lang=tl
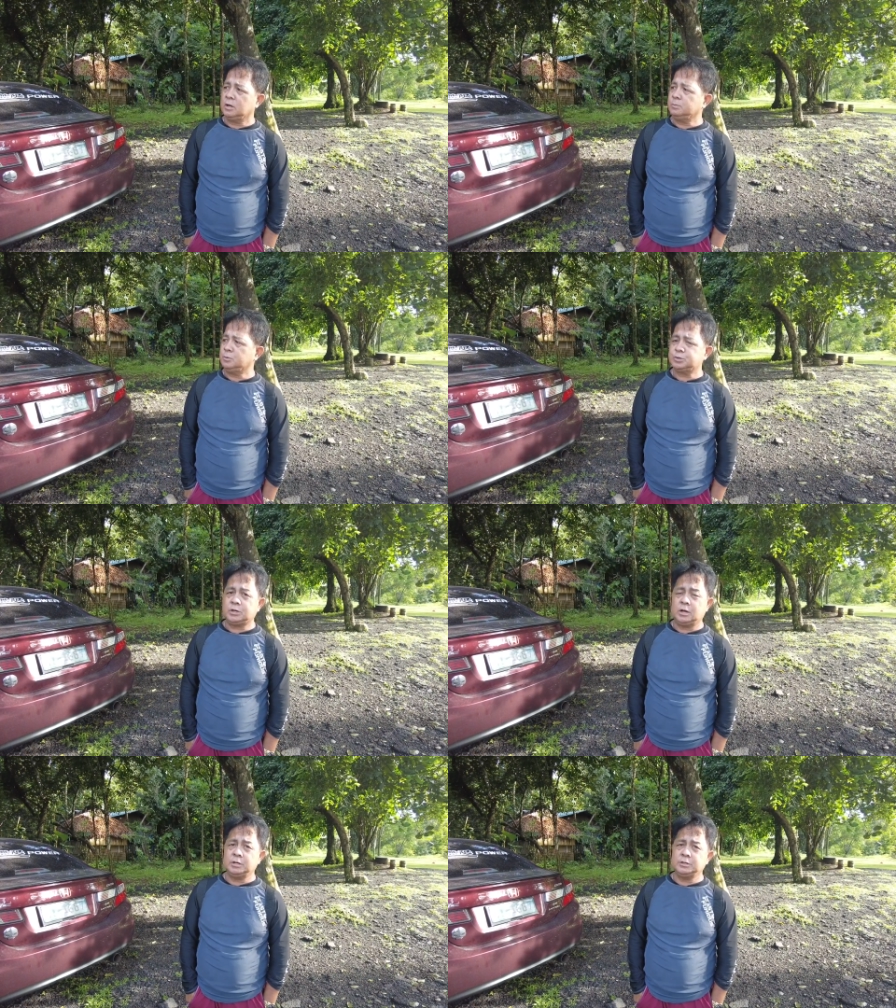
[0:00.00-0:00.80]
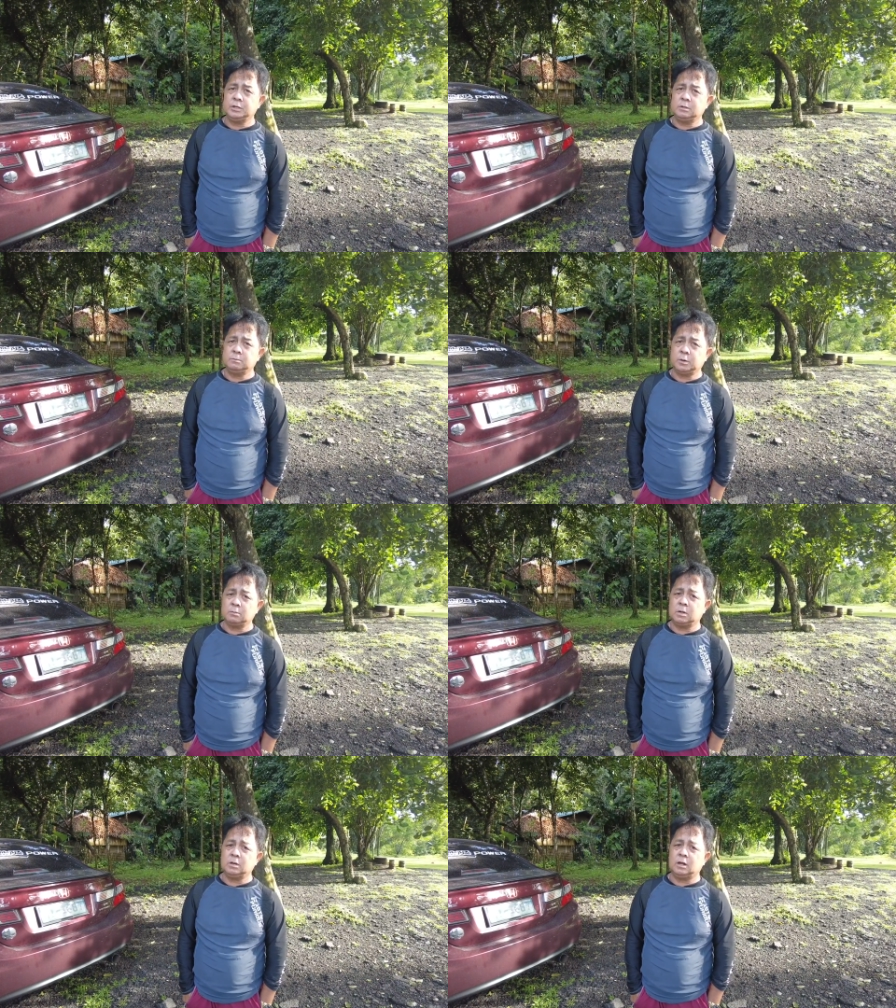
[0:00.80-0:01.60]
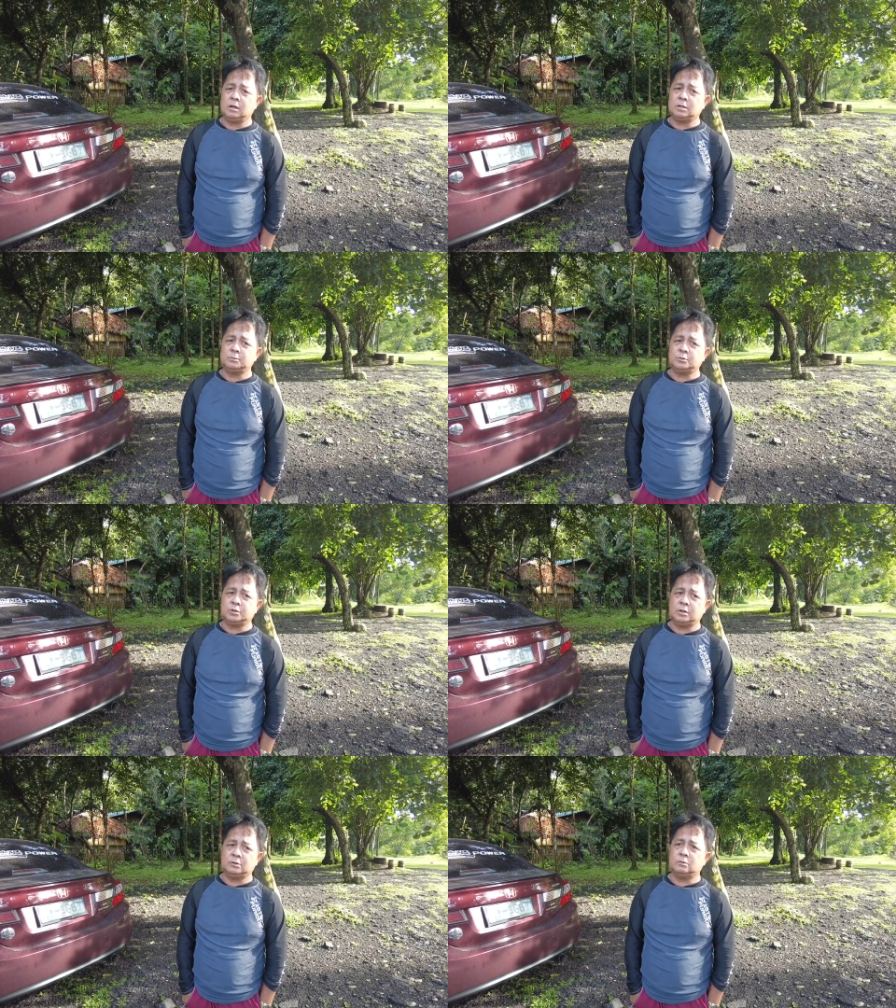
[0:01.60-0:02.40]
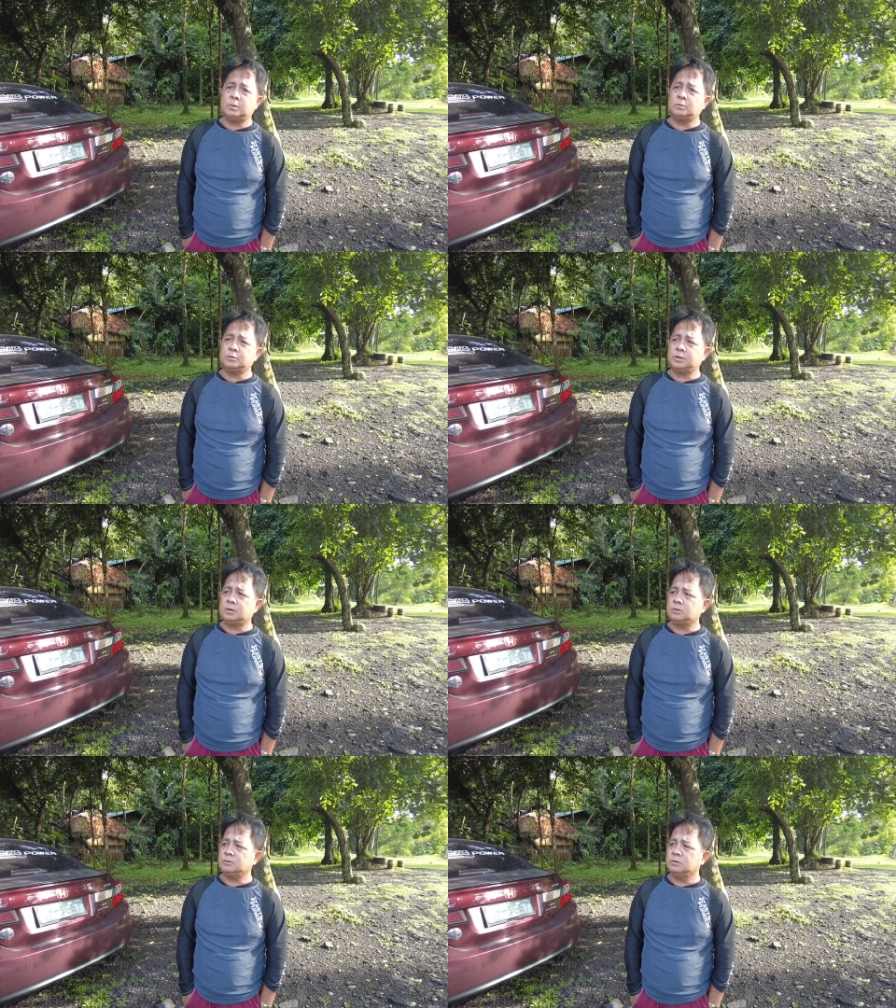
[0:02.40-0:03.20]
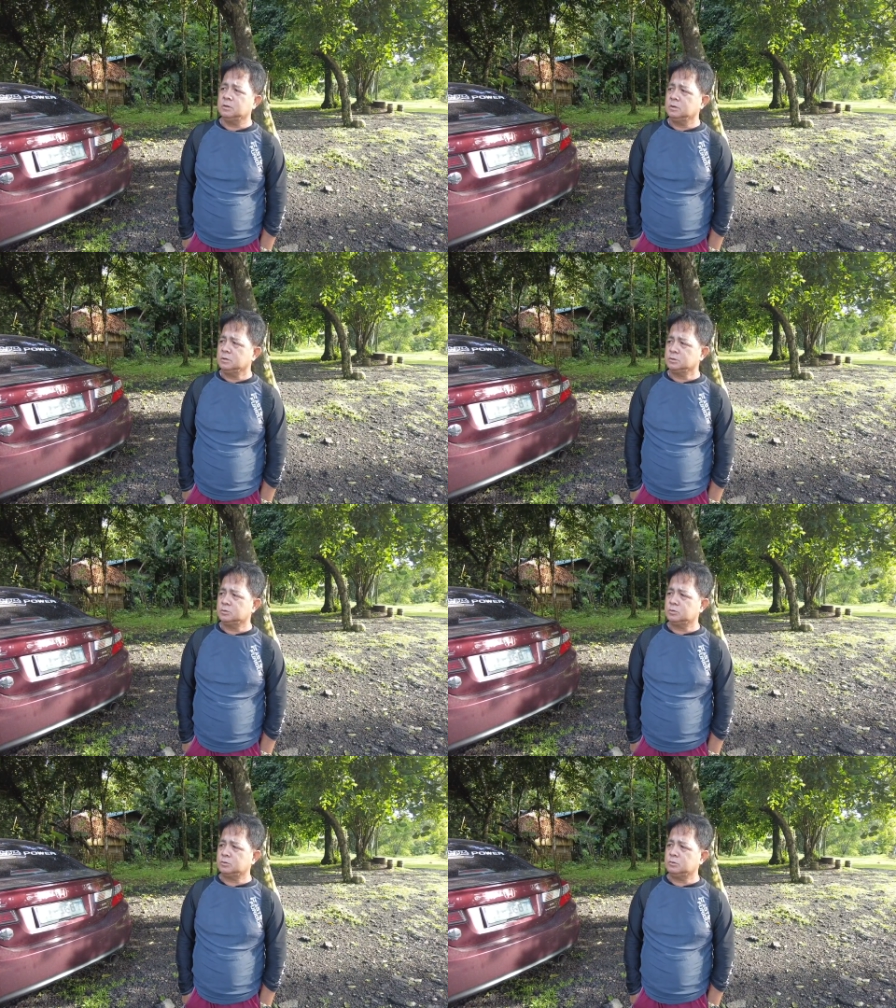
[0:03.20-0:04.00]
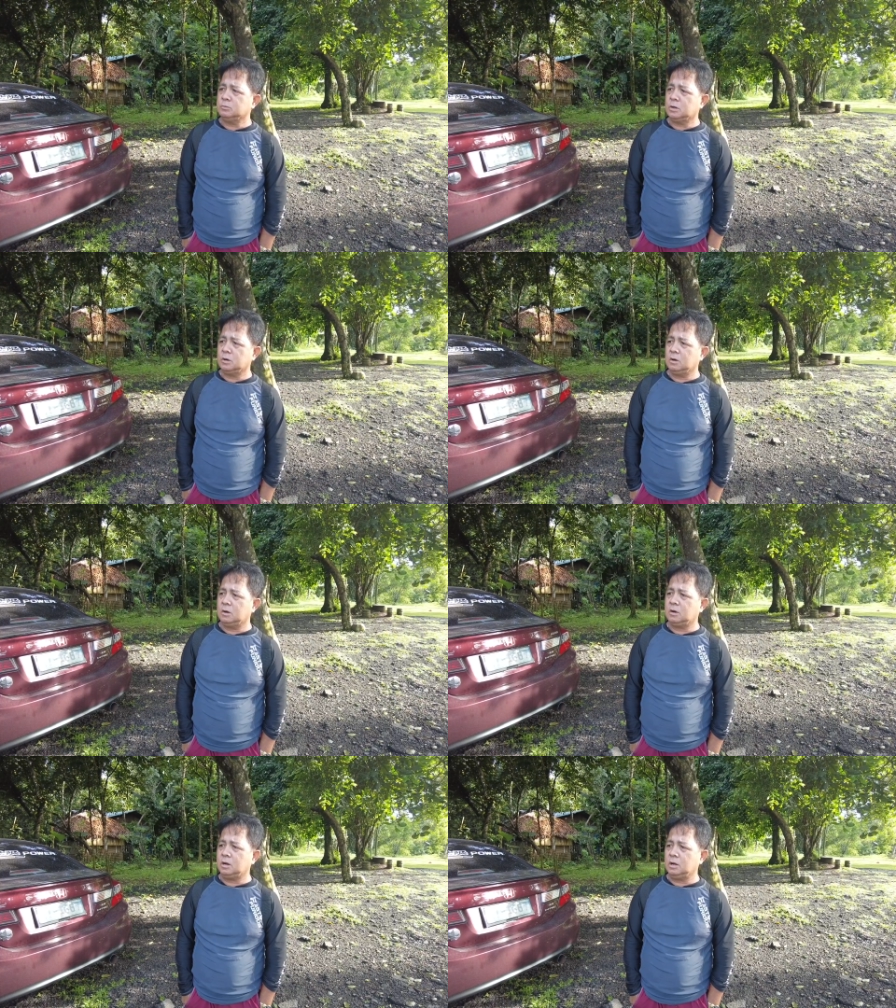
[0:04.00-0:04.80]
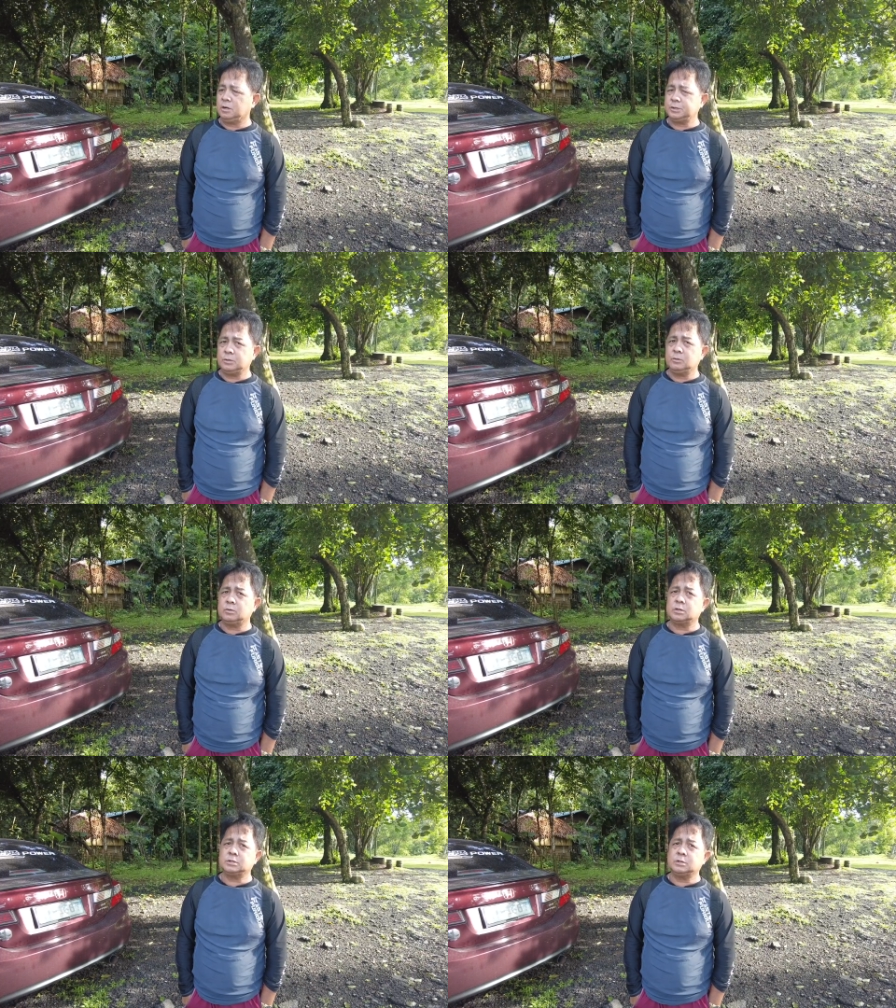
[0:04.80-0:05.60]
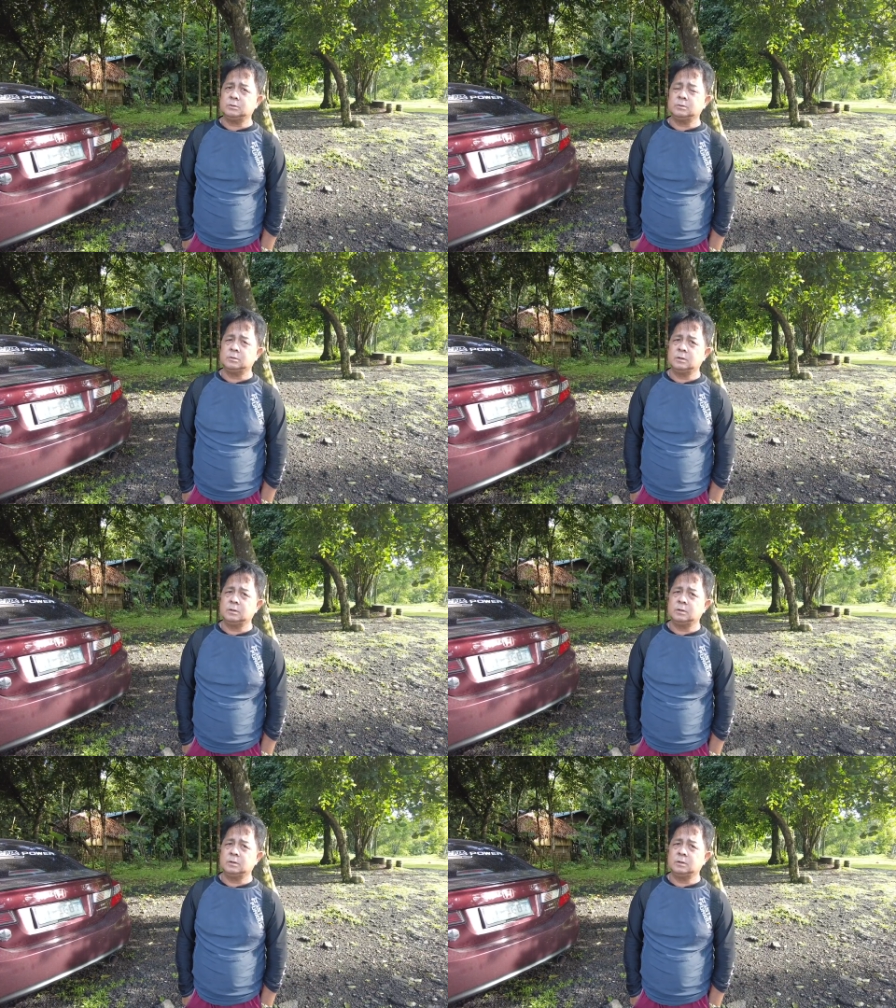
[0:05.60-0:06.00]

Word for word: Talay po tsaka hidden. Pag maglalakad po tayo, papunta roon, siguro mga kalahating oras, ganun.